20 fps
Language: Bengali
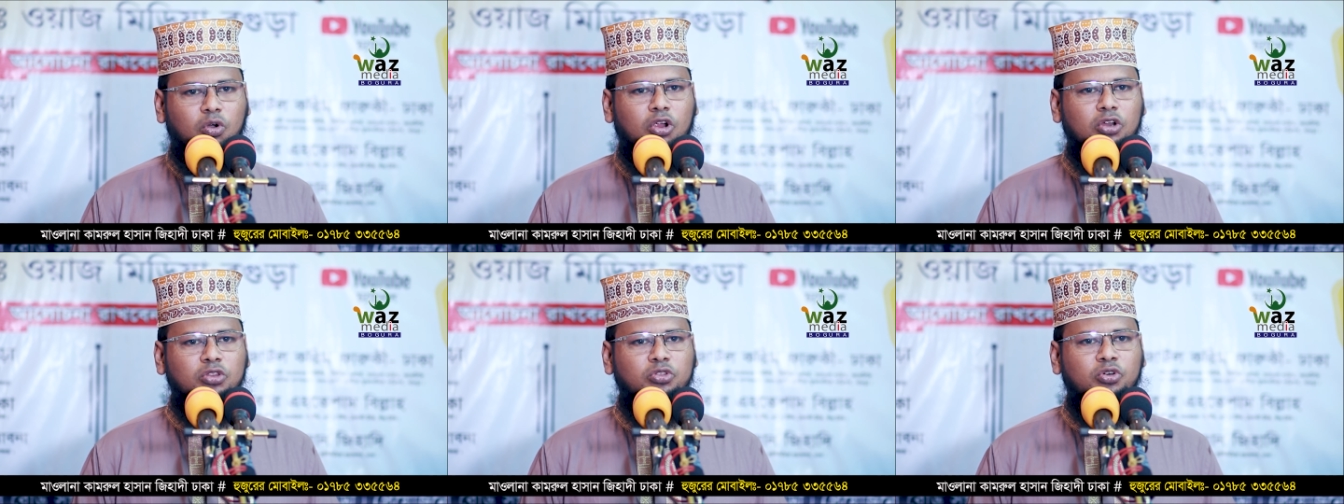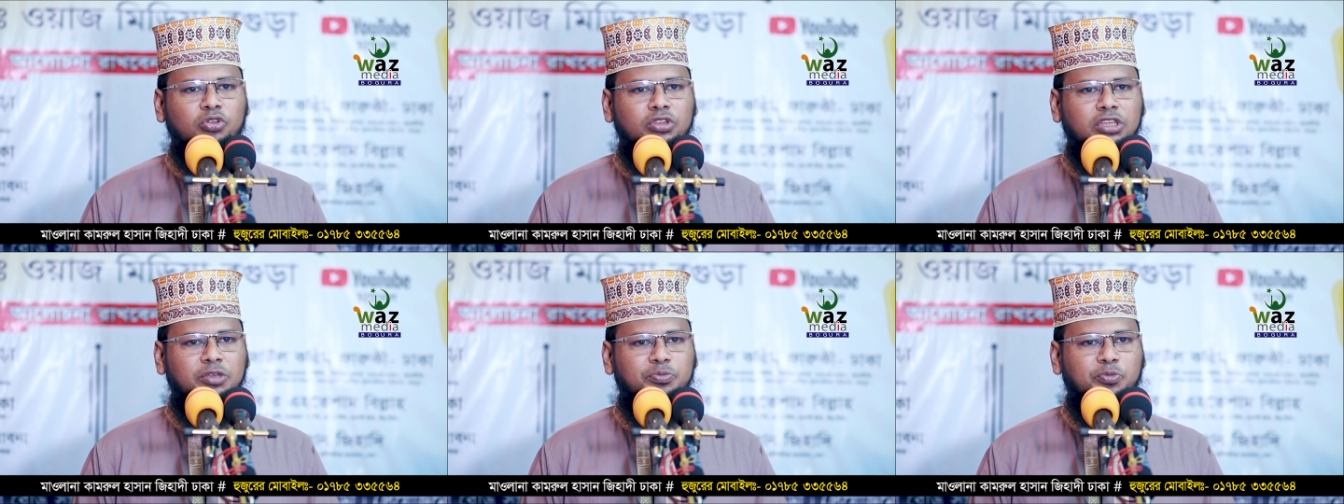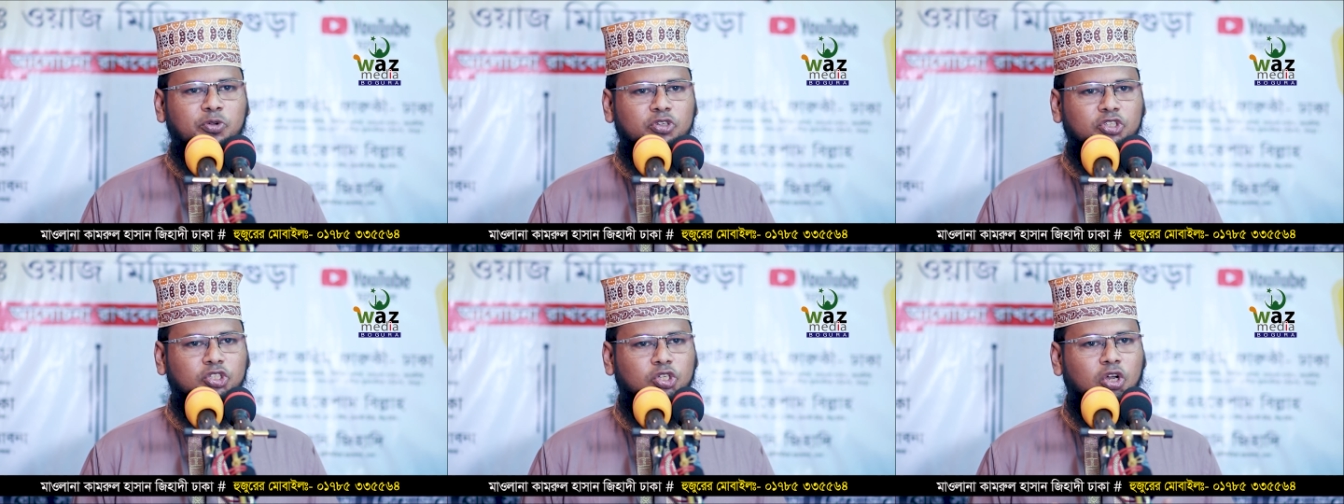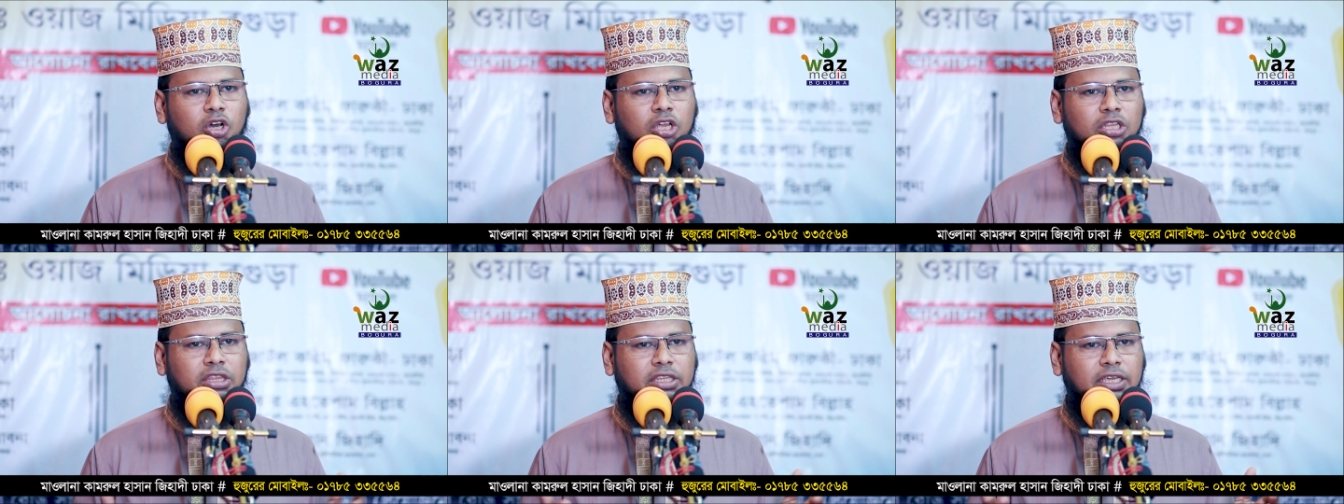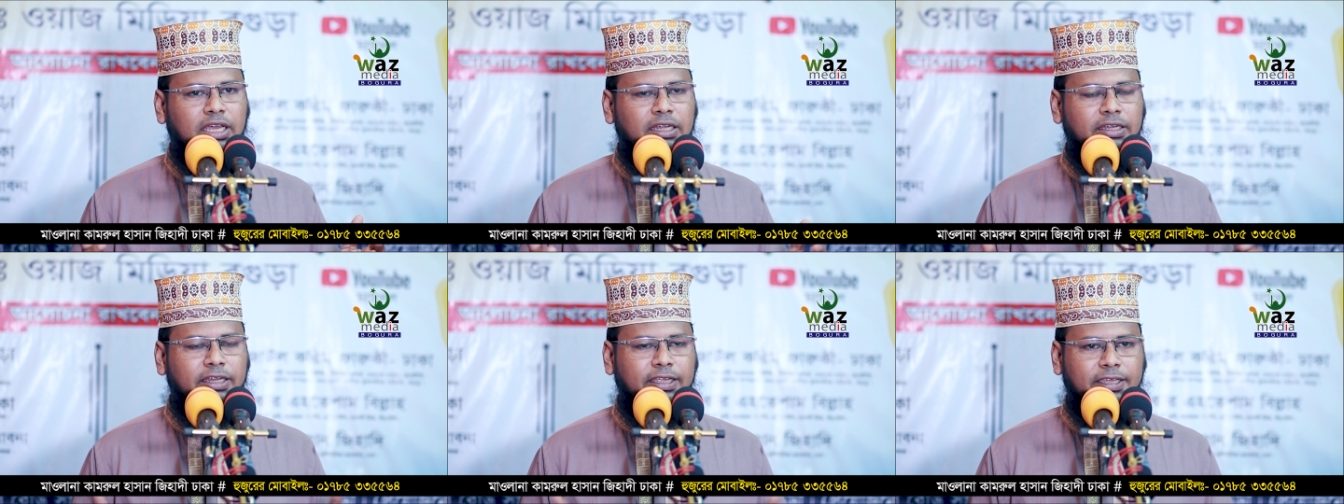অর্ধ দিবস
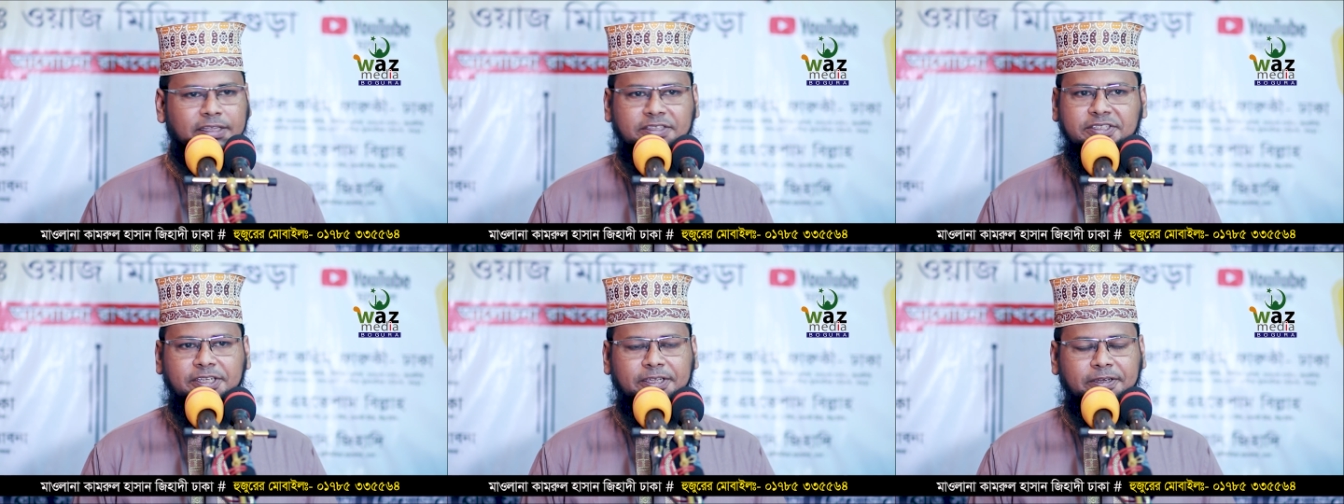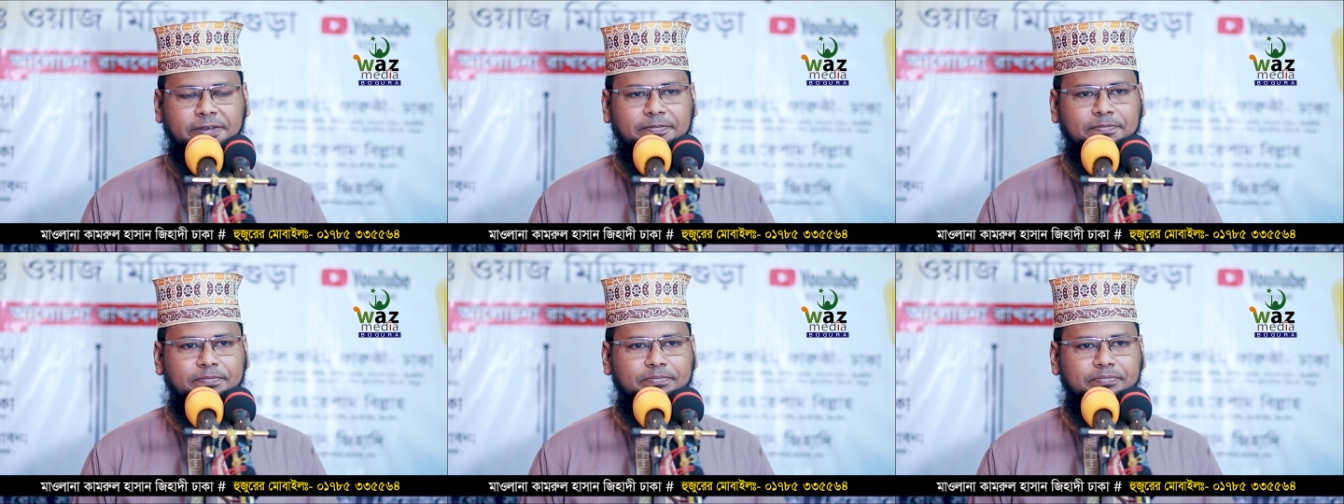হরতাল ডেকেছেন